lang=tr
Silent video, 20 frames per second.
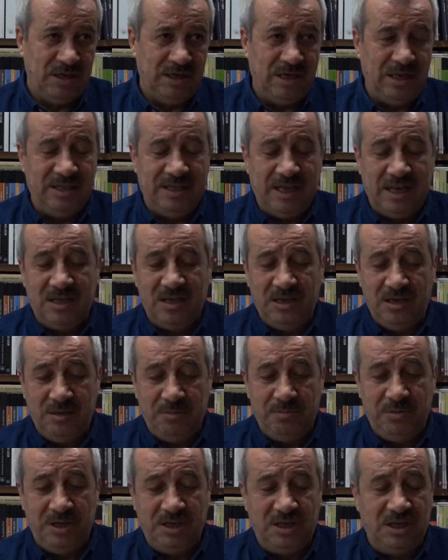Yani
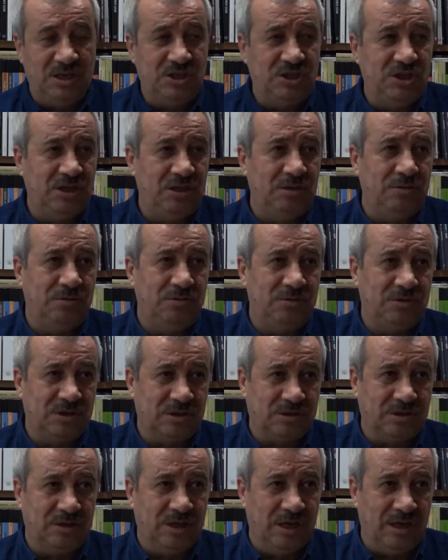dergiyi bir iki kişinin
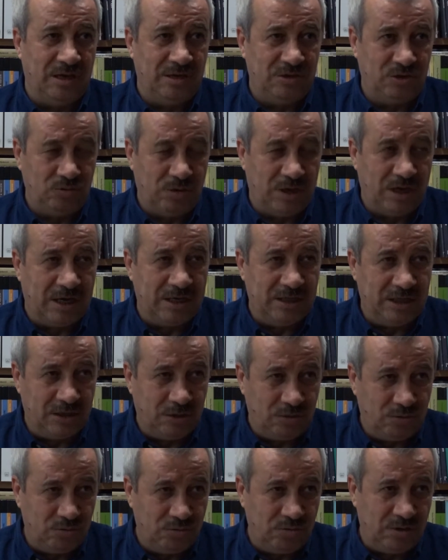sırtında şu ana kadar
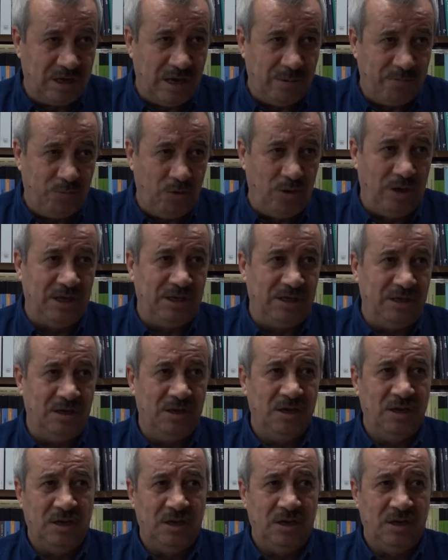götürdük. Hep böyleydi.